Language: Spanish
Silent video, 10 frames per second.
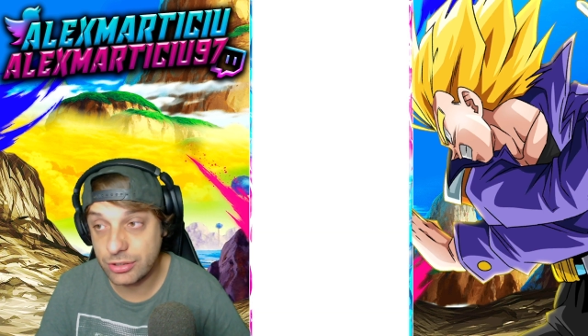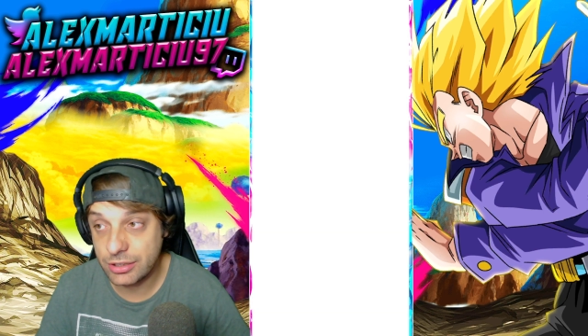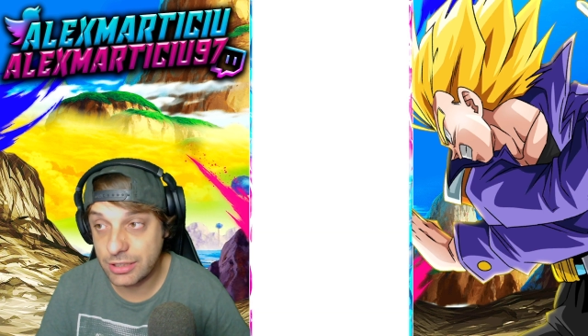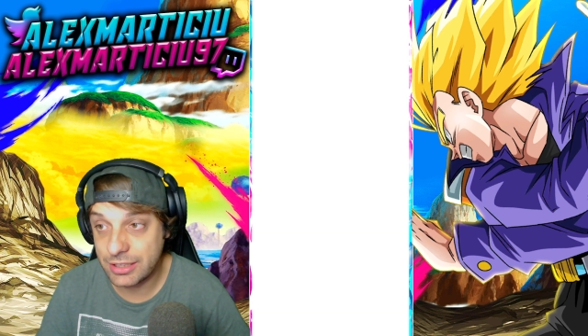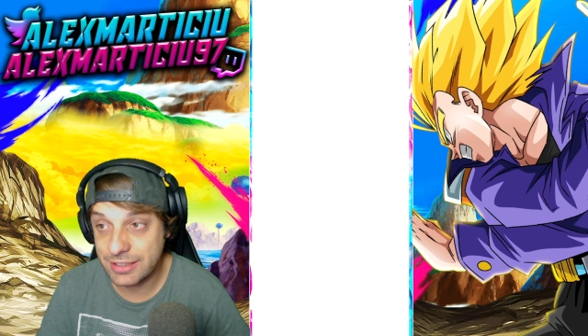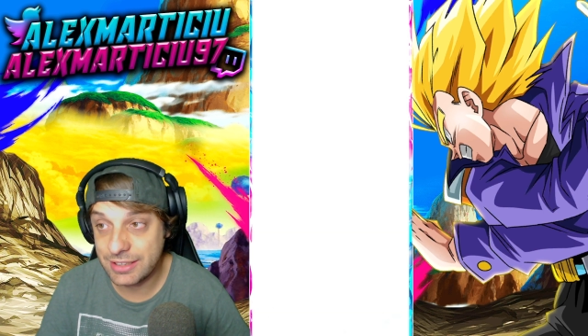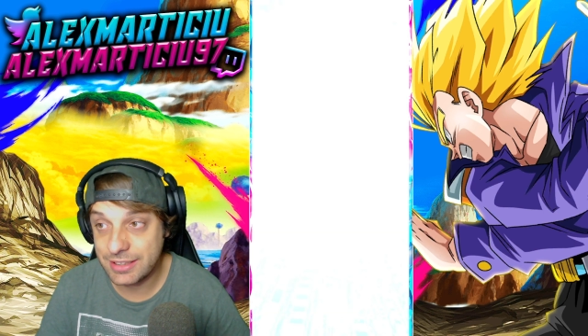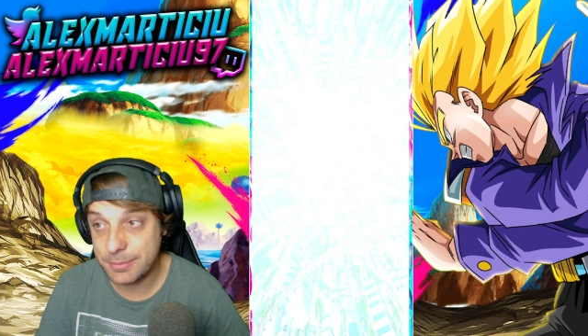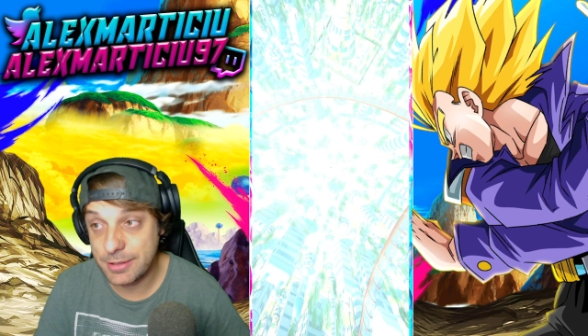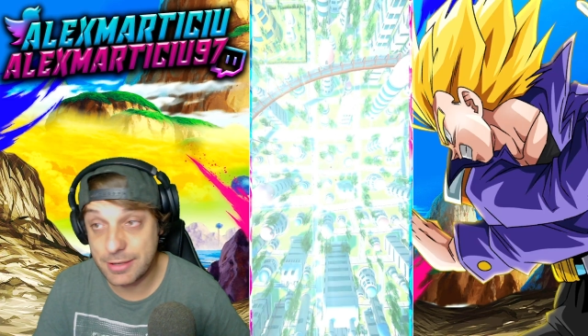De
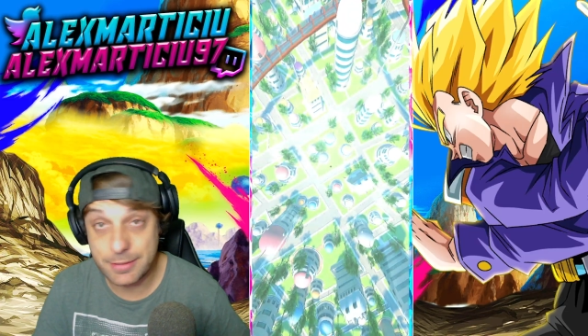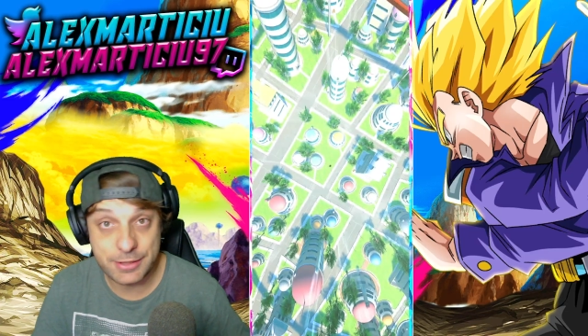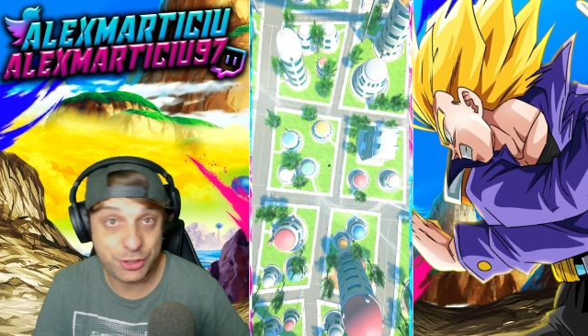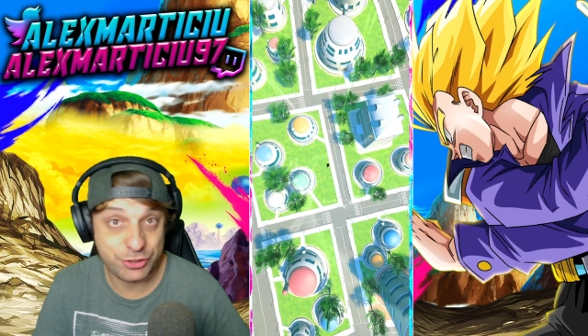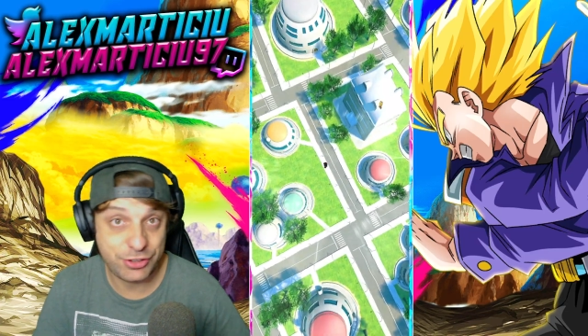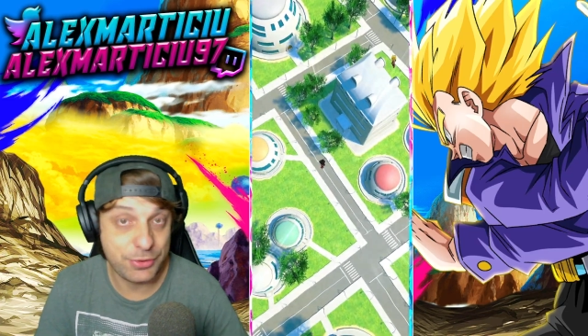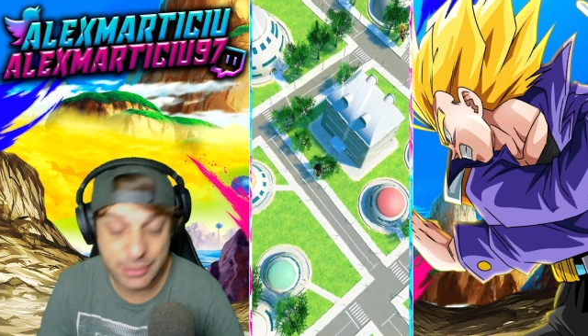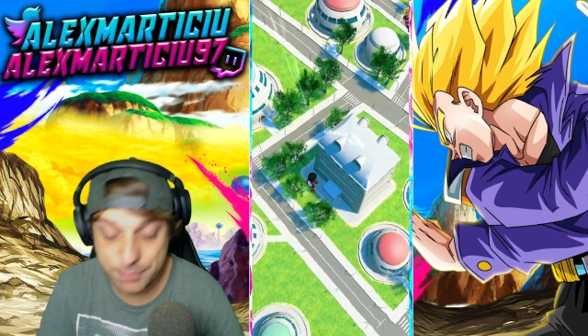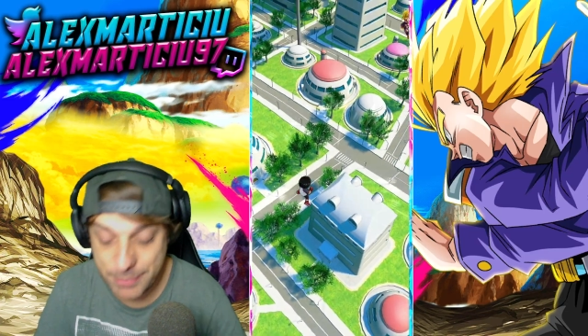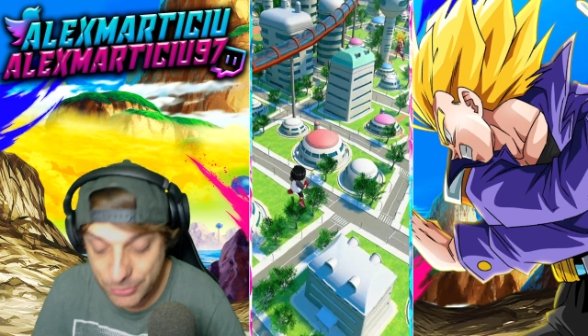que me reventó y se hizo un
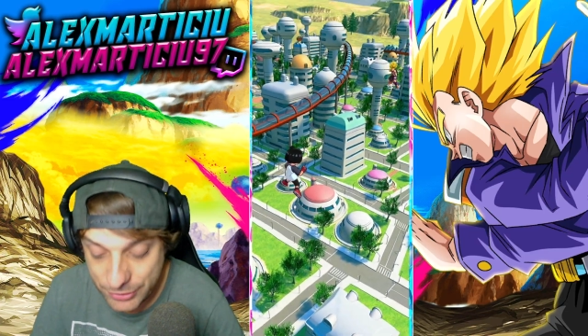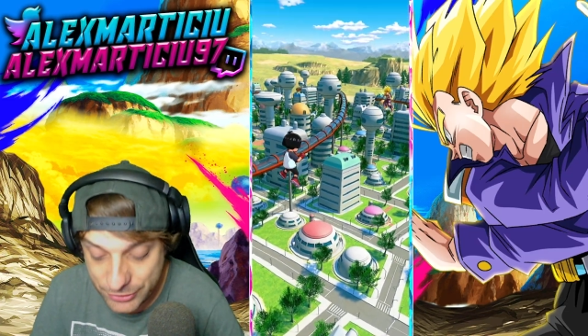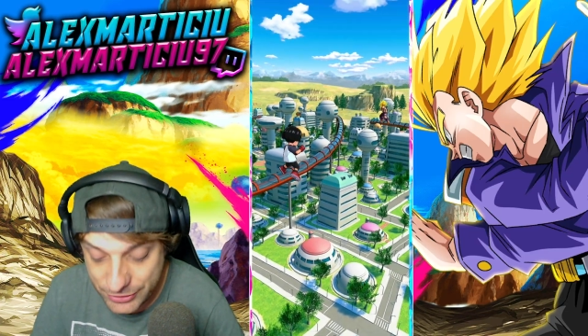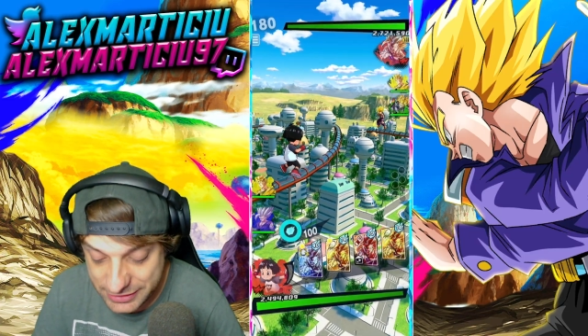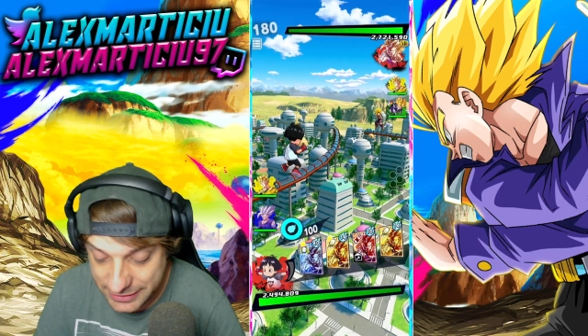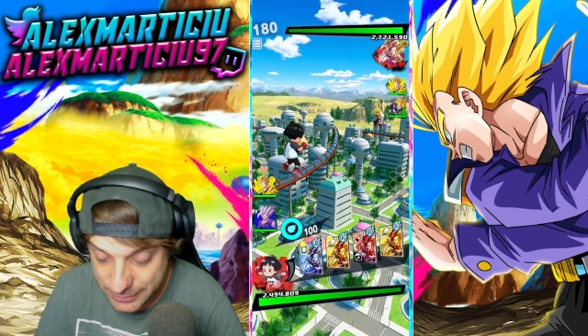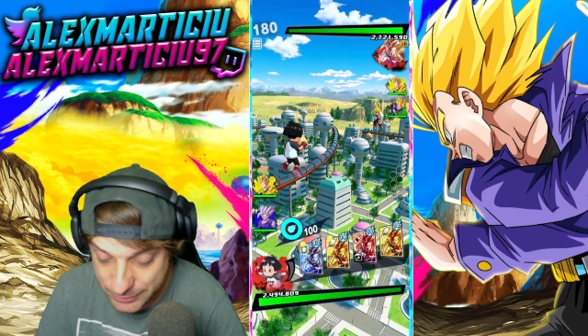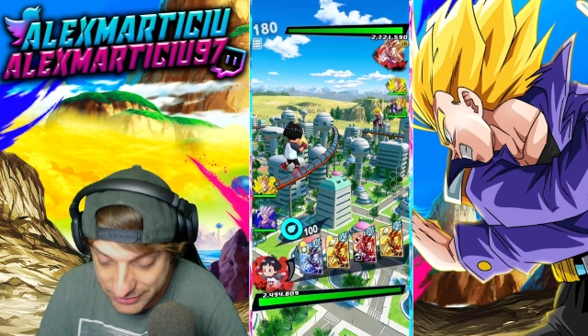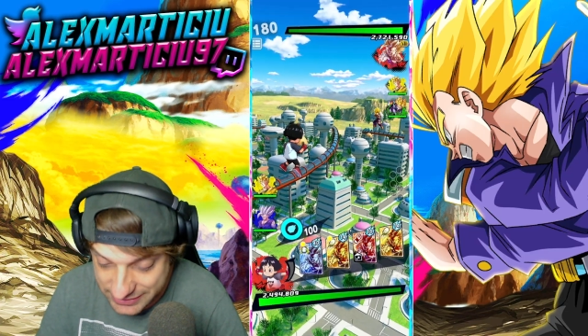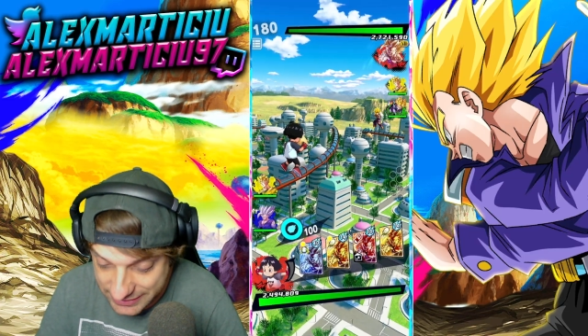3 para 1 el Gohan del
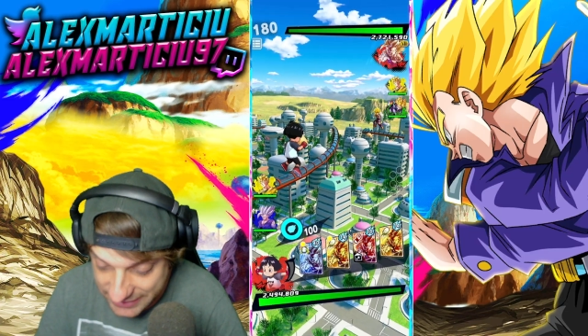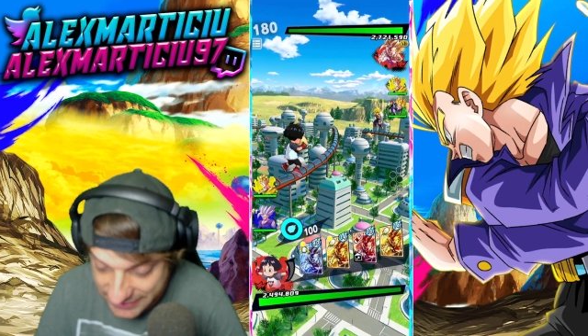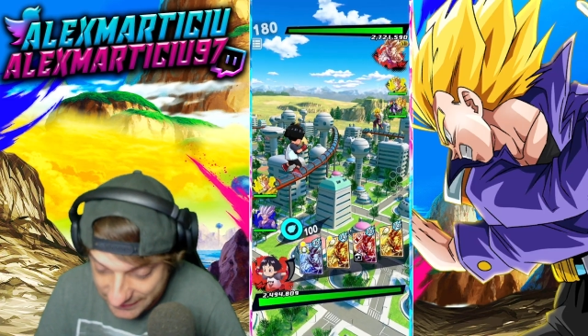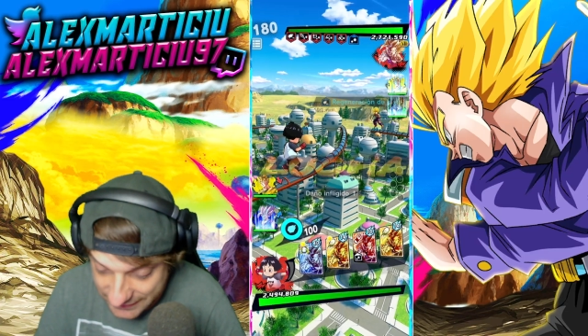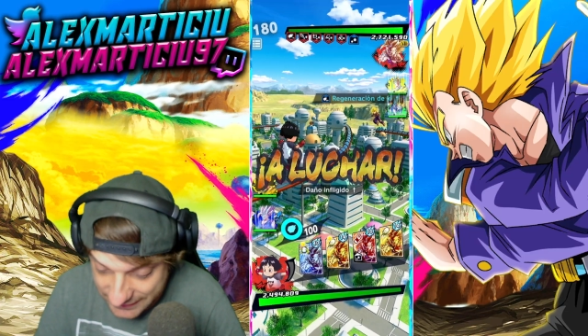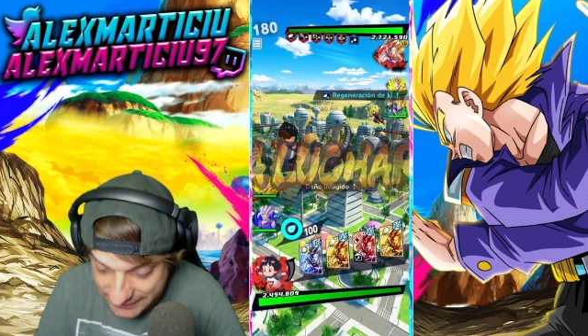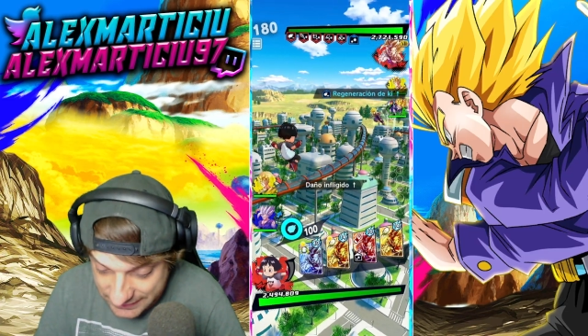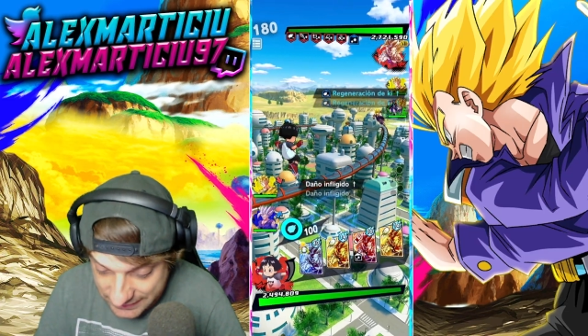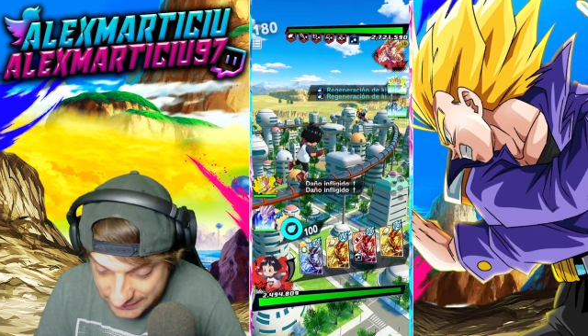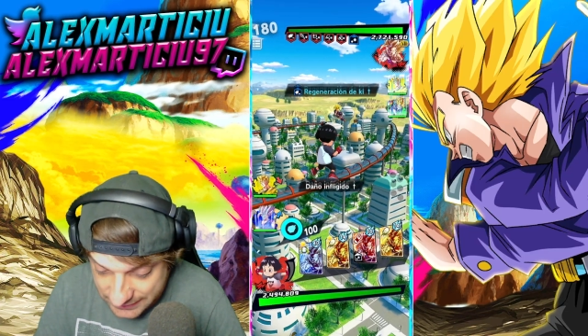enemigo, así que...
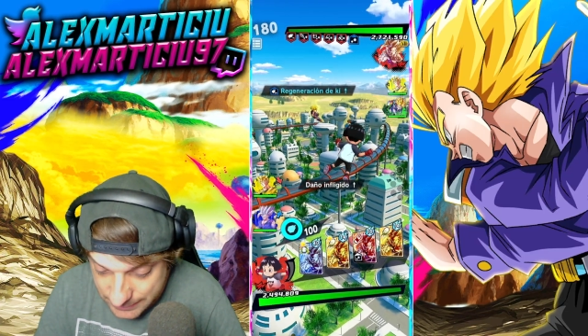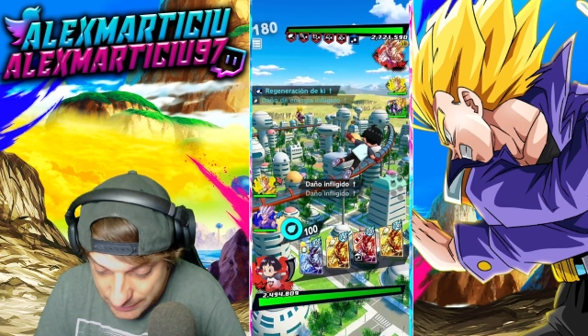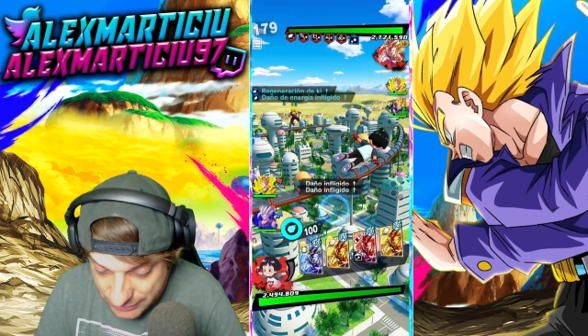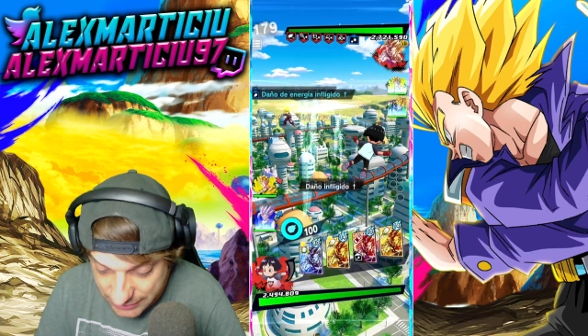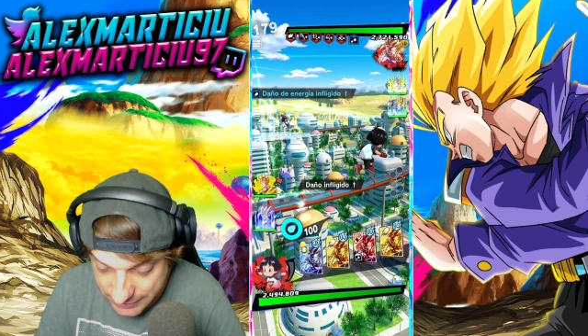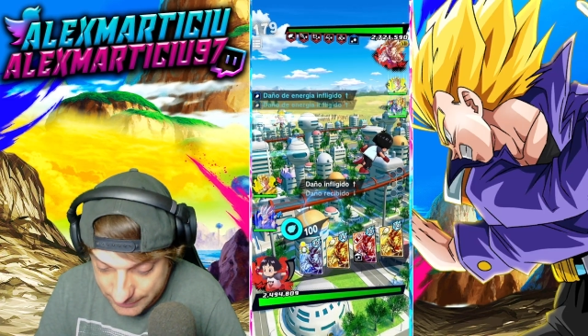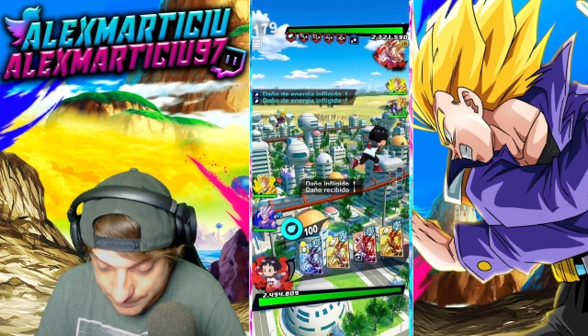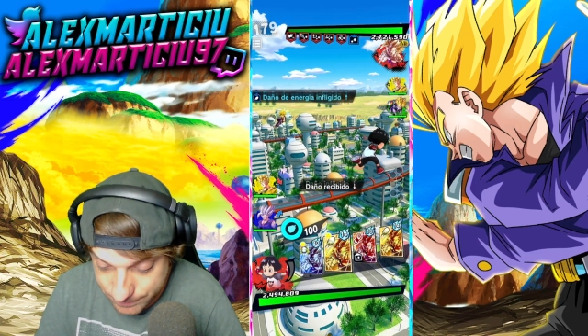Vamos a ver.